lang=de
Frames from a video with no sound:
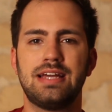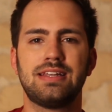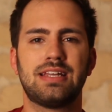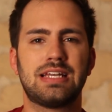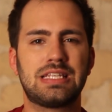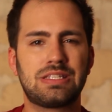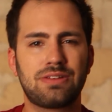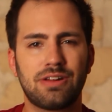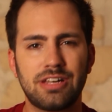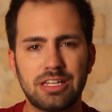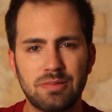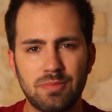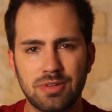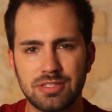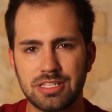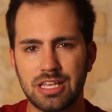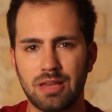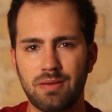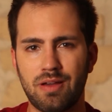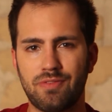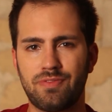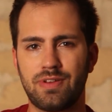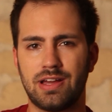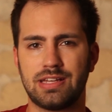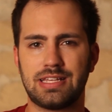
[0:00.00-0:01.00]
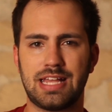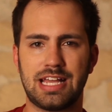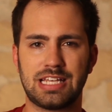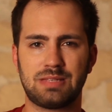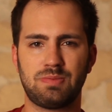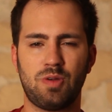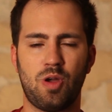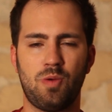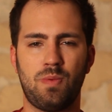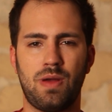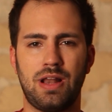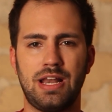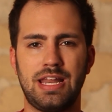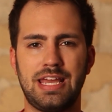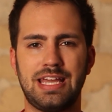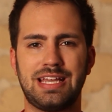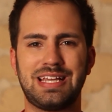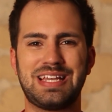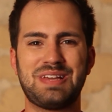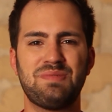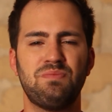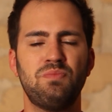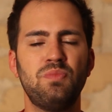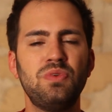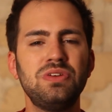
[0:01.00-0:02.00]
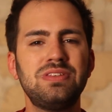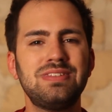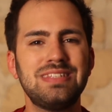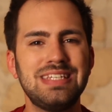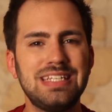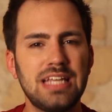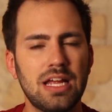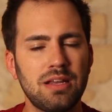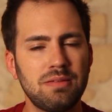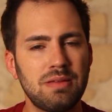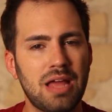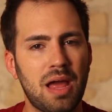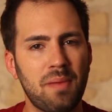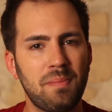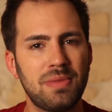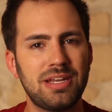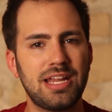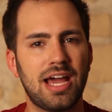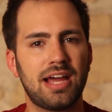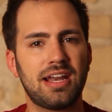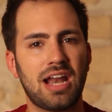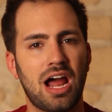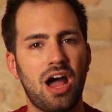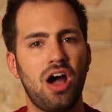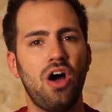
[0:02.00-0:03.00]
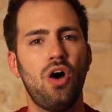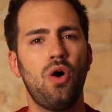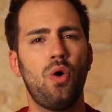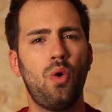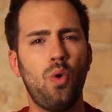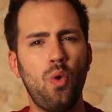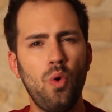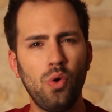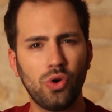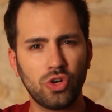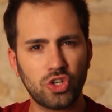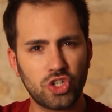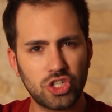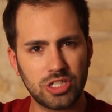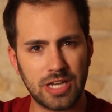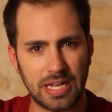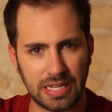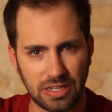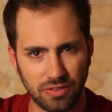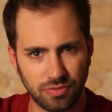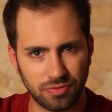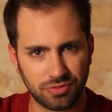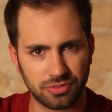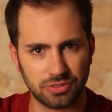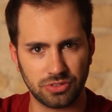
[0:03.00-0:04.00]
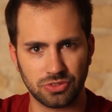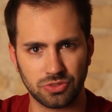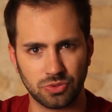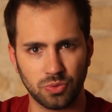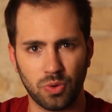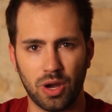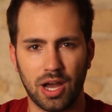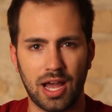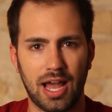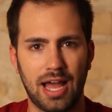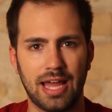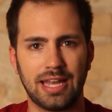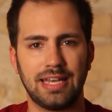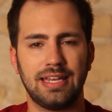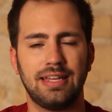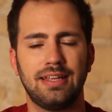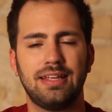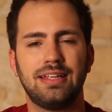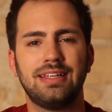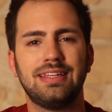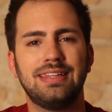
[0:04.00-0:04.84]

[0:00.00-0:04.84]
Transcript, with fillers: Dann sollte man sich aber vielleicht erstmal überlegen, muss sie dann da mit einer Hochsteckfrisur rein?